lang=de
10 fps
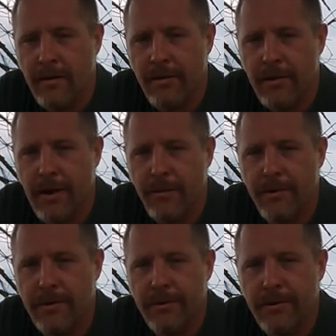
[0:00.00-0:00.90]
Ich
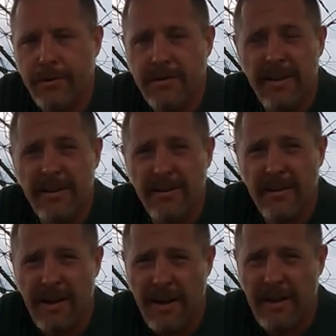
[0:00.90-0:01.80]
habe äh, seit
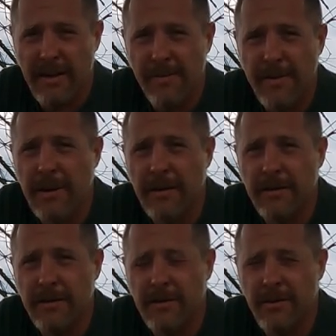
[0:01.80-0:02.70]
anderthalb
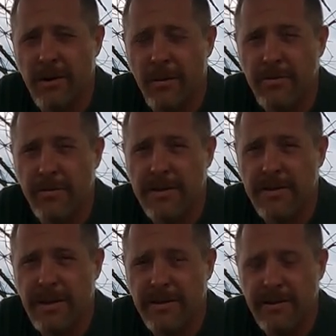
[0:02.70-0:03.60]
Jahren
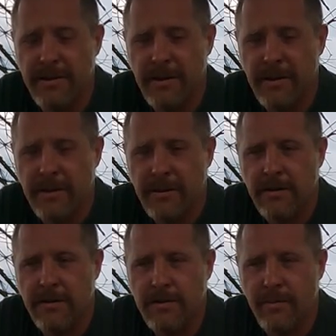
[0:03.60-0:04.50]
Kopfschmerzen gehabt,
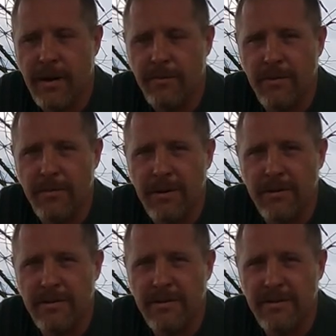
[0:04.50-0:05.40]
die zum Abend
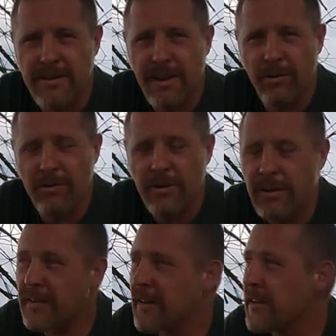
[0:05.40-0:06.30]
immerhin sehr
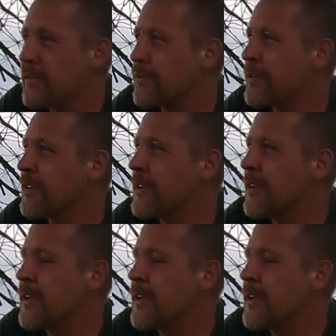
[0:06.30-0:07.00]
unerträglich wurden.